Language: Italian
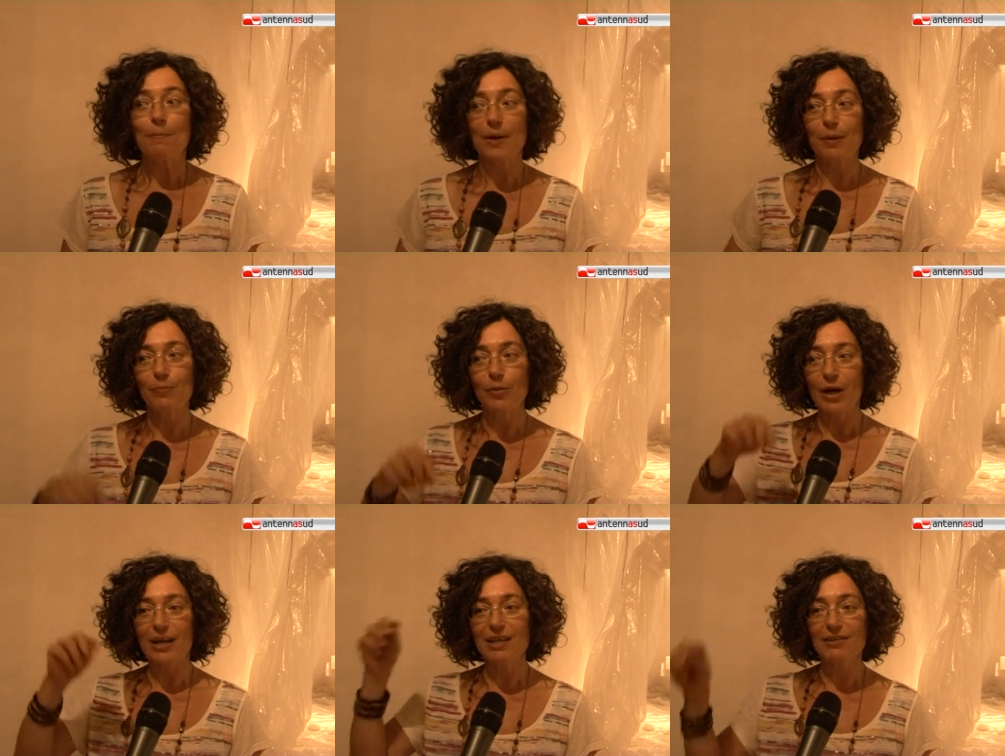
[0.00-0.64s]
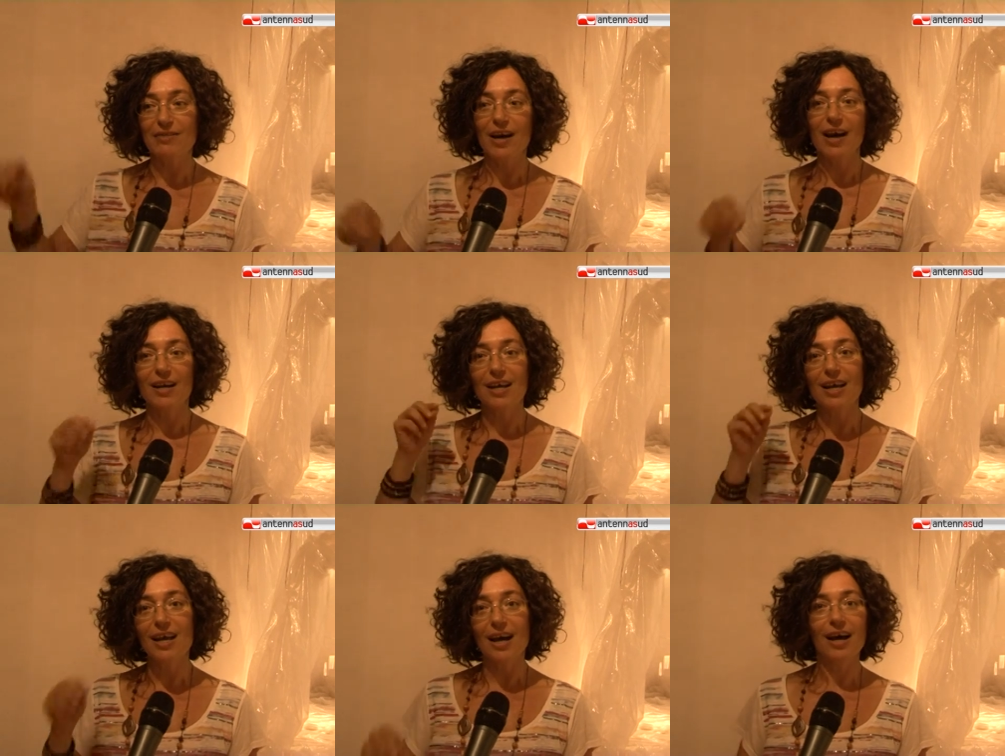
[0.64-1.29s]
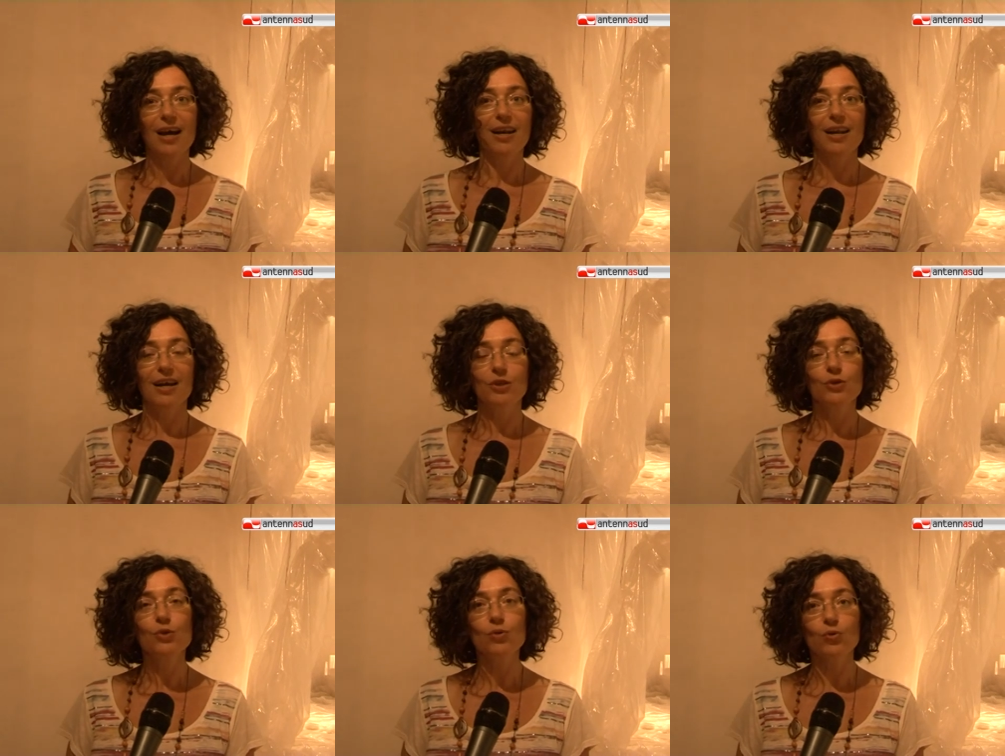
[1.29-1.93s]
per poi arrivare
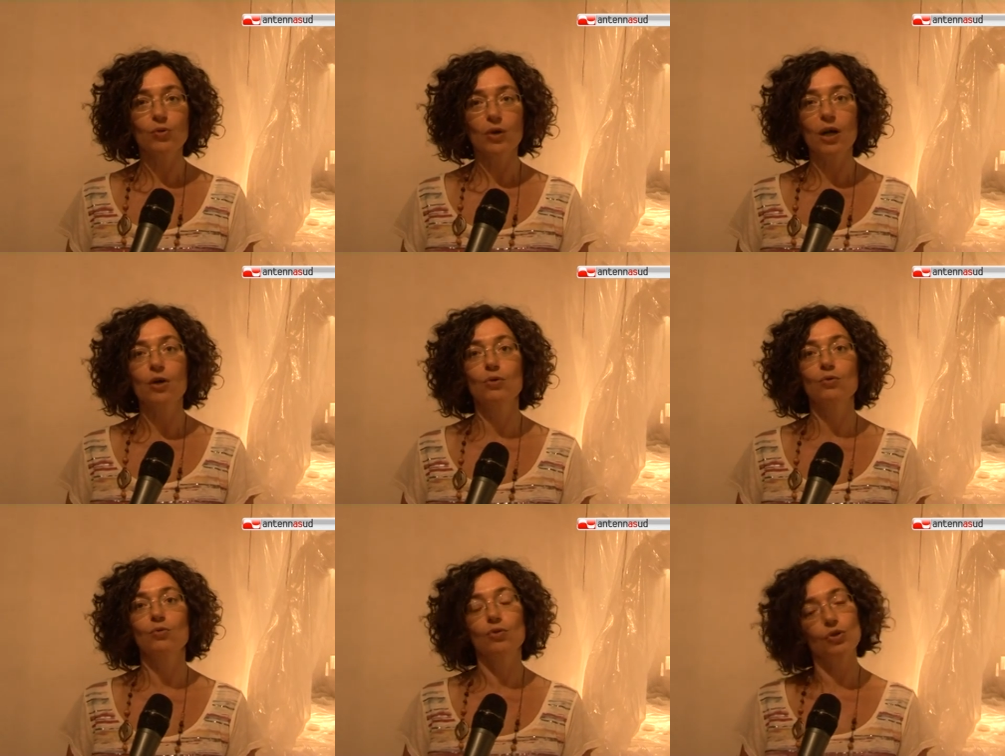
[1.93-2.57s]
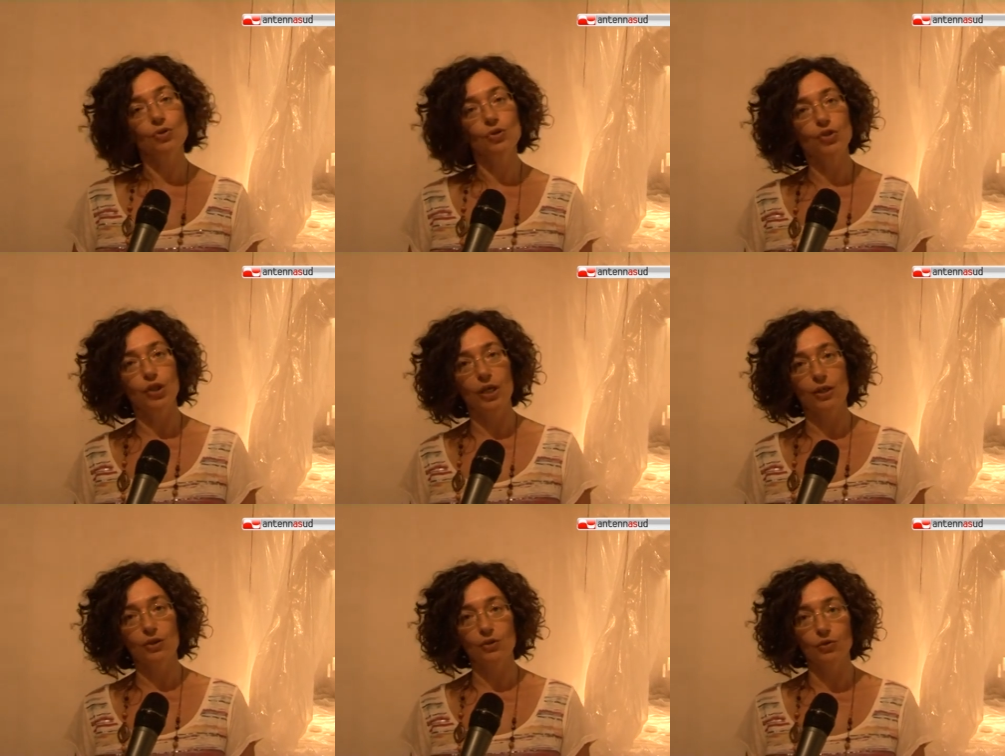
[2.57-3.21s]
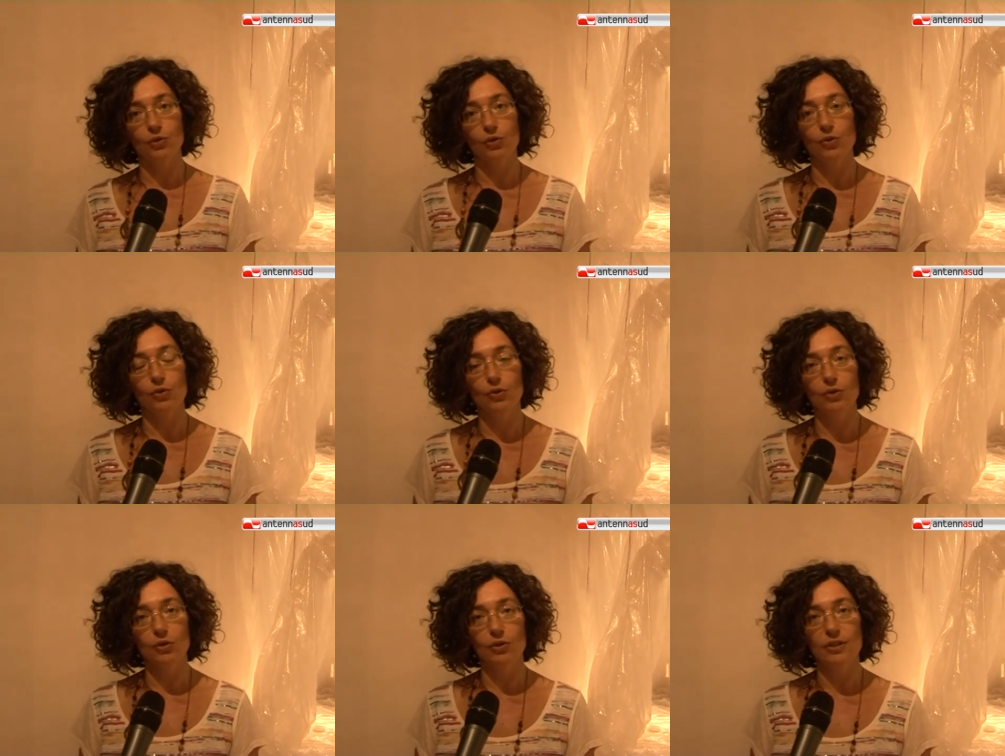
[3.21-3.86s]
alla chiusura con un
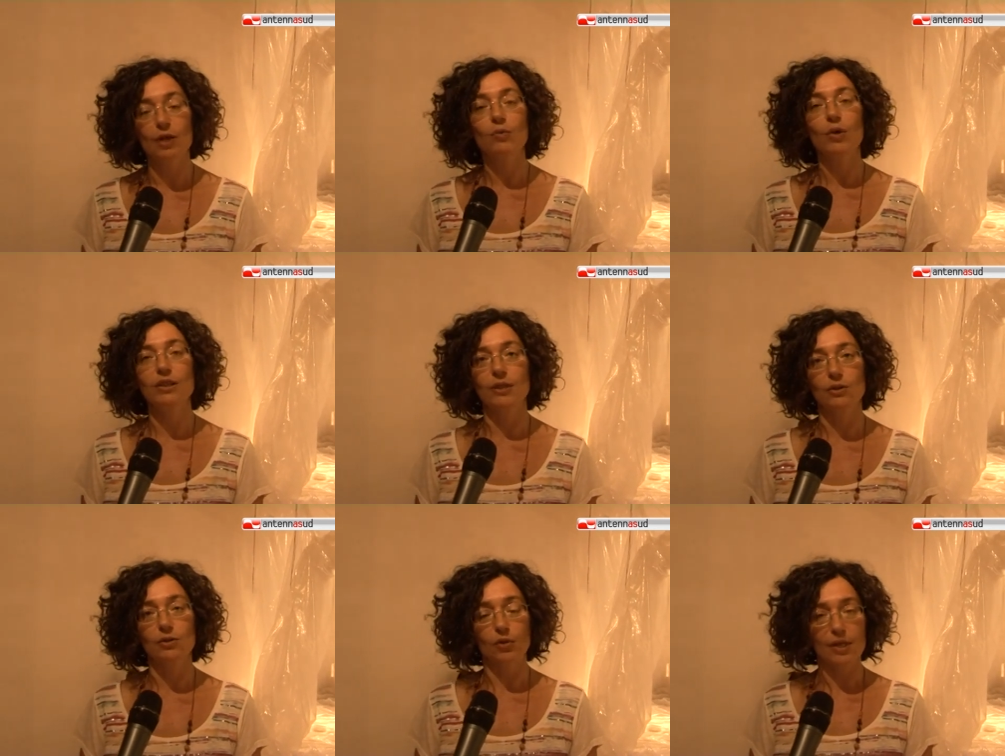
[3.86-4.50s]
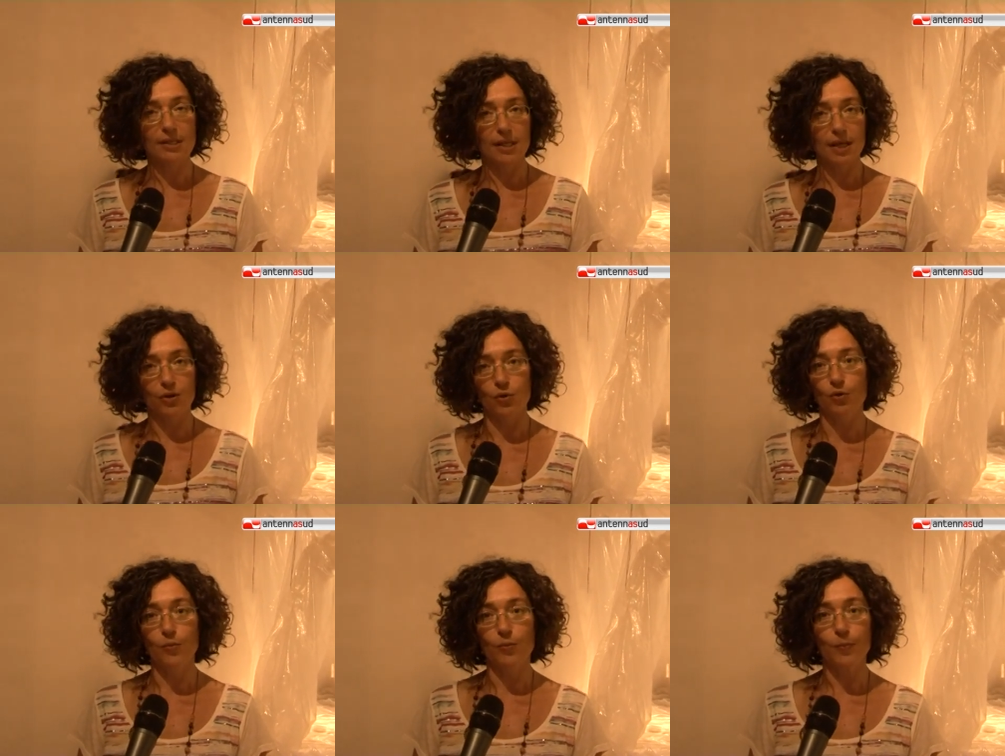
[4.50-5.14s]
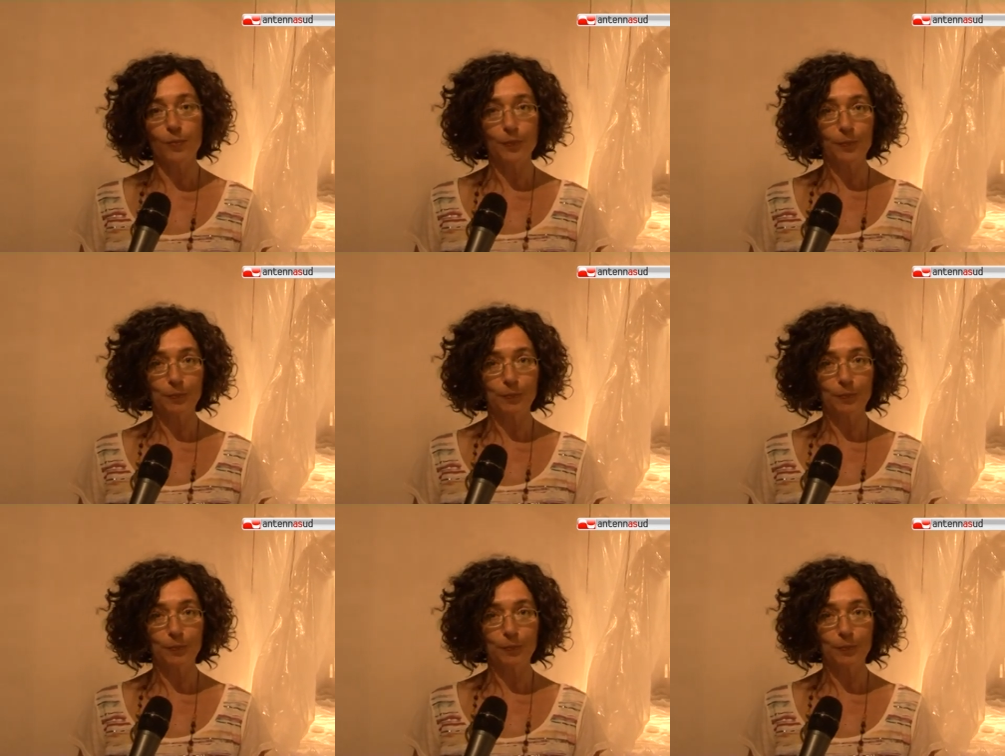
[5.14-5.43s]
concerto del quartetto L'Escargot.